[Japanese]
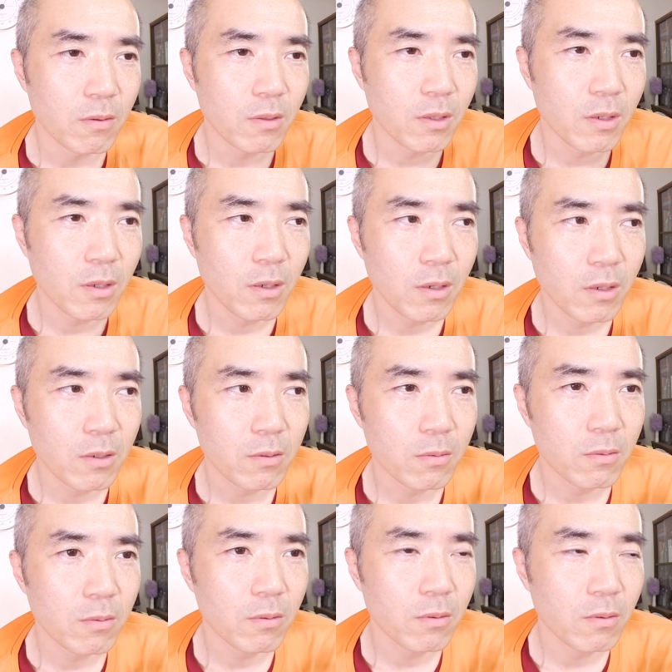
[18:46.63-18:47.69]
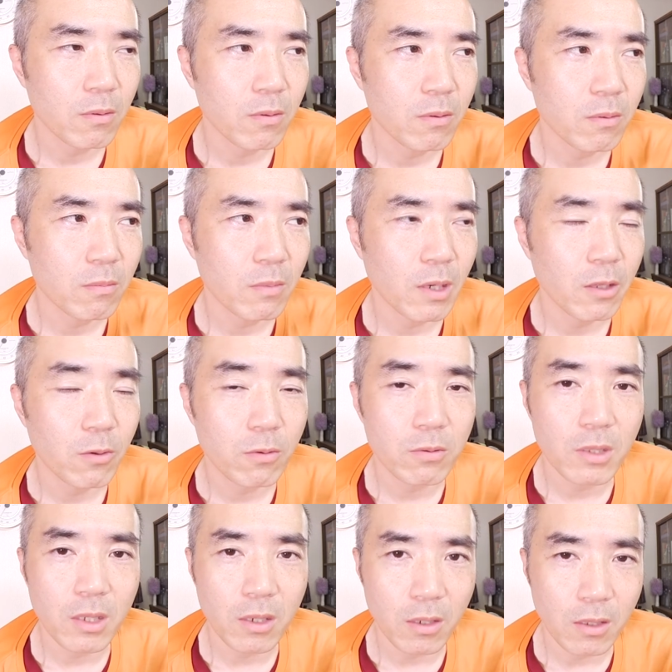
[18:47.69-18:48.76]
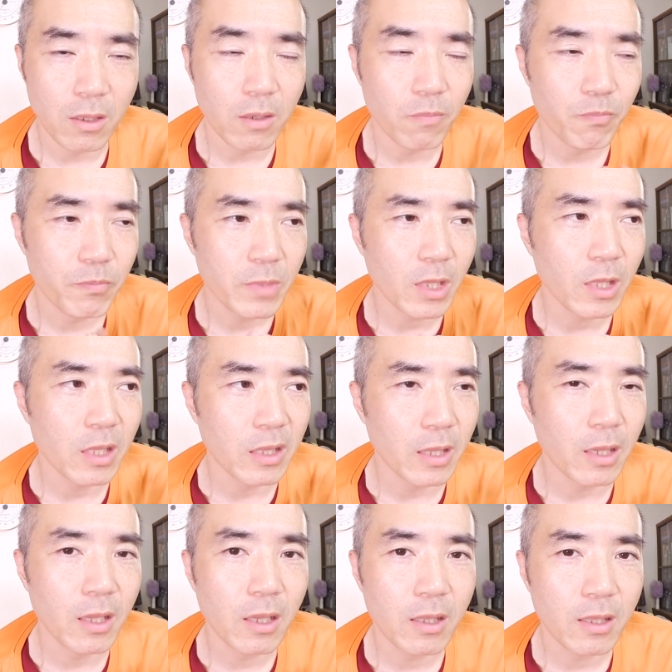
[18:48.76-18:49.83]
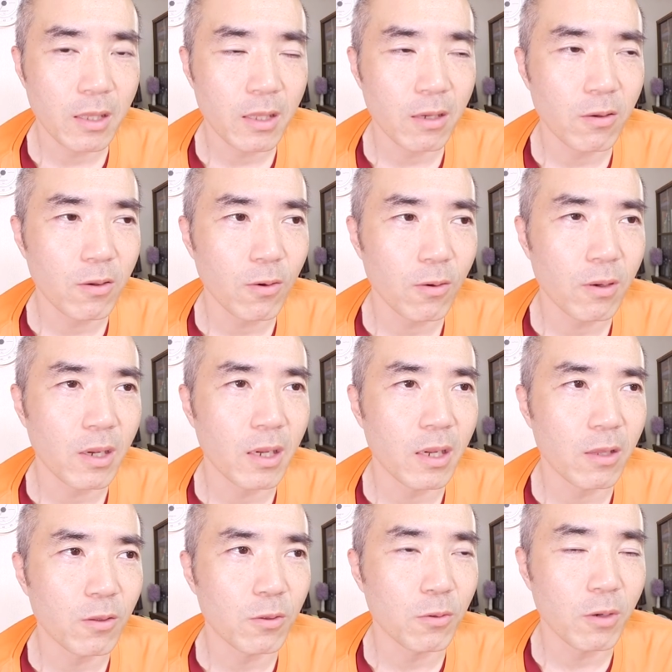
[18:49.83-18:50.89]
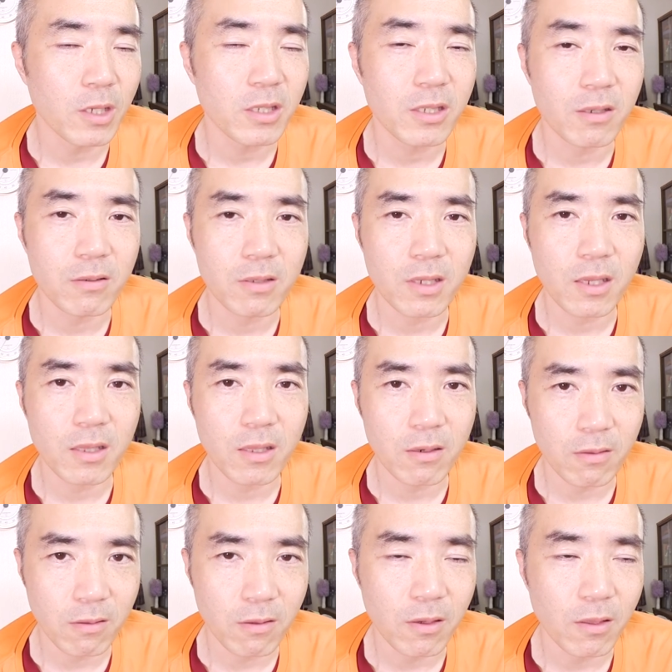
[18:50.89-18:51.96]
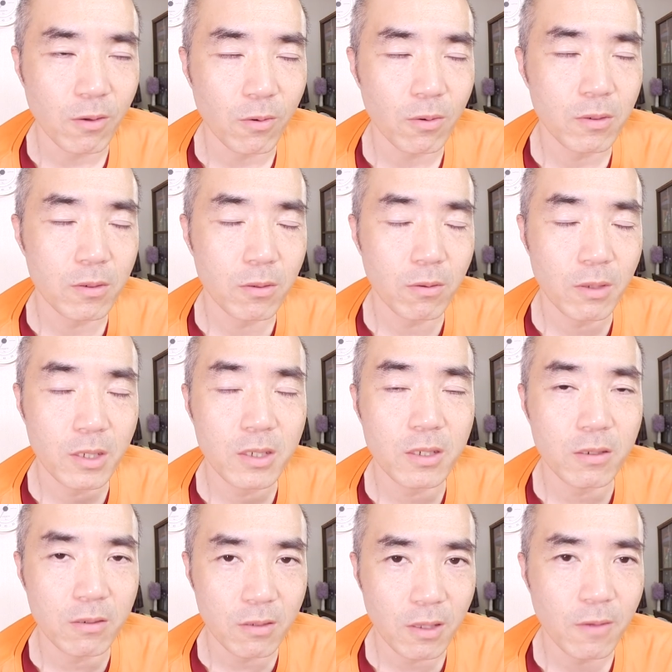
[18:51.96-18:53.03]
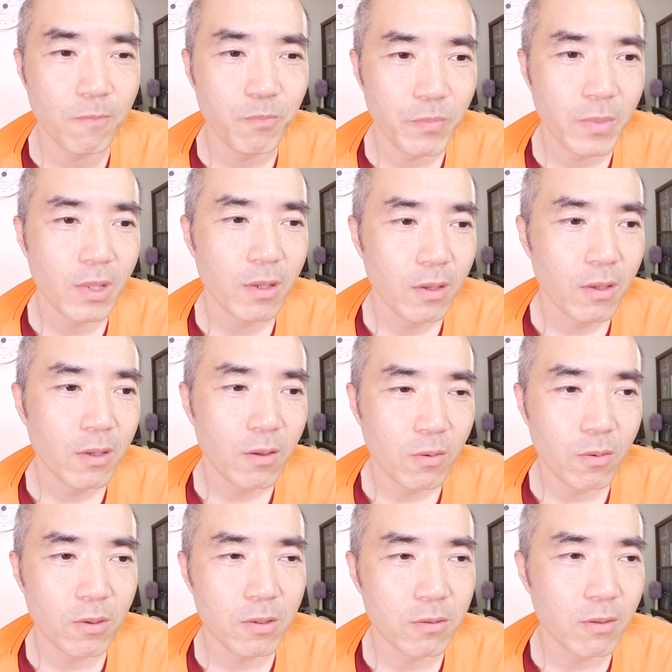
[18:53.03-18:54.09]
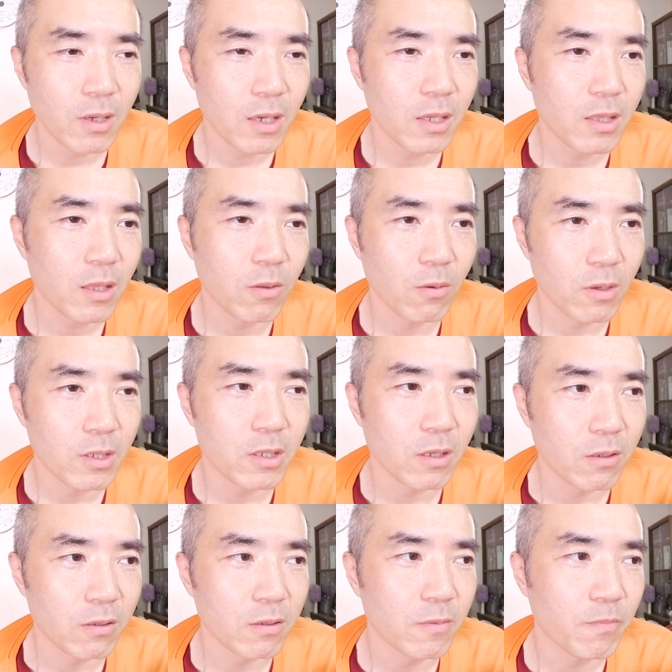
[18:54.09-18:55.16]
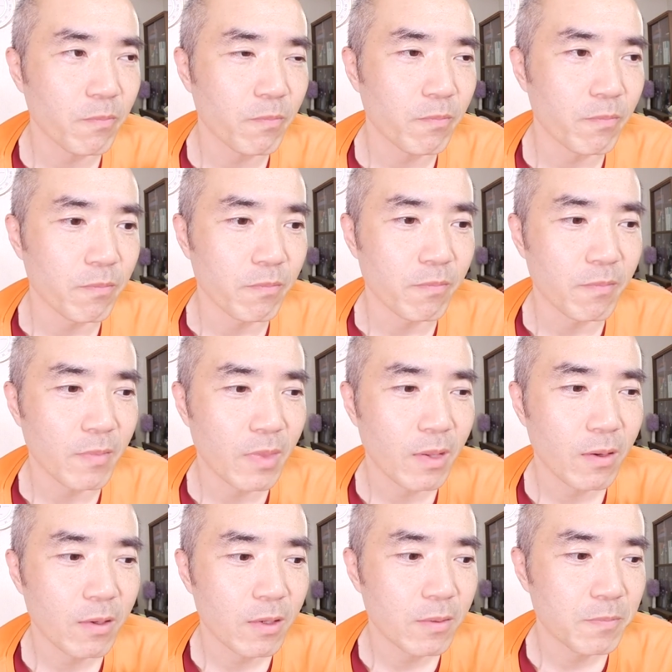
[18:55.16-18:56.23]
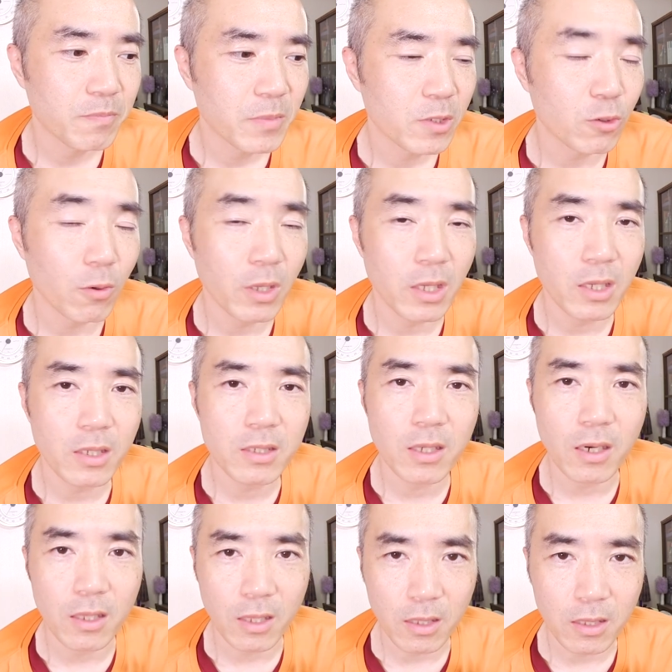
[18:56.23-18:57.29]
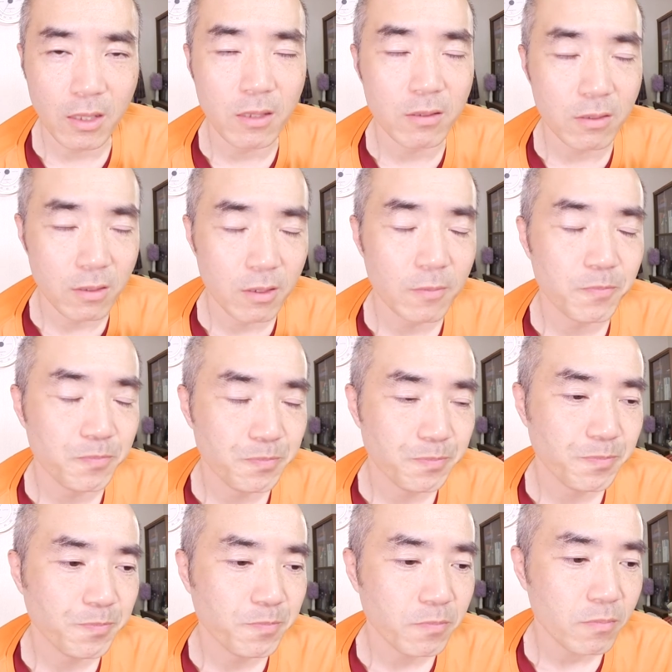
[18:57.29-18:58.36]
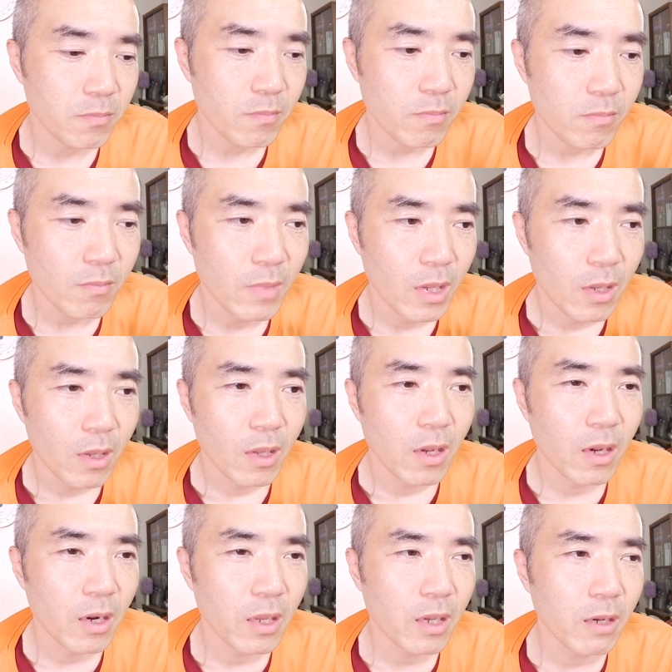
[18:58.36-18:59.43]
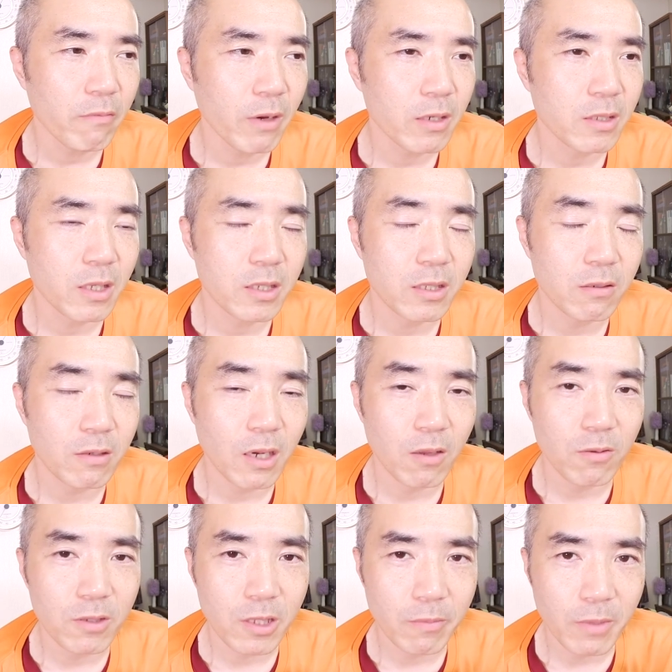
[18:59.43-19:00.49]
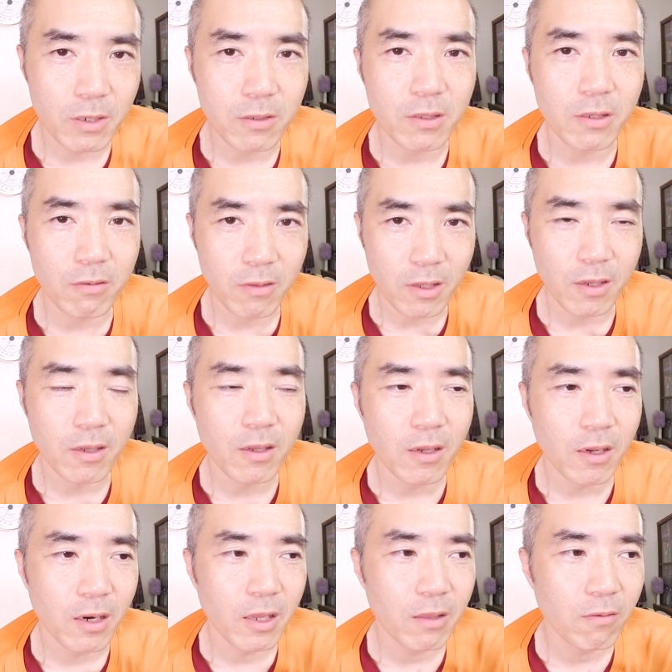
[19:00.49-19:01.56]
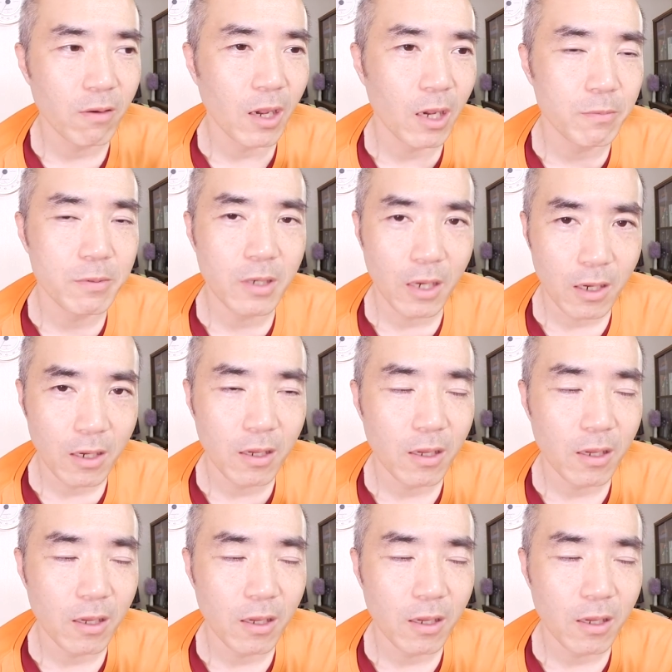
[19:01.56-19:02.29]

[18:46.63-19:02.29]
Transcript: て考えるとまあ良くないかなただねただ今回あのドレッシング使ってるんであのオイルドレッシングねオイルの入ったドレッシング、うん、チョレギサラダってやつねあれが悪さしてる可能性もあるんだよねあれの油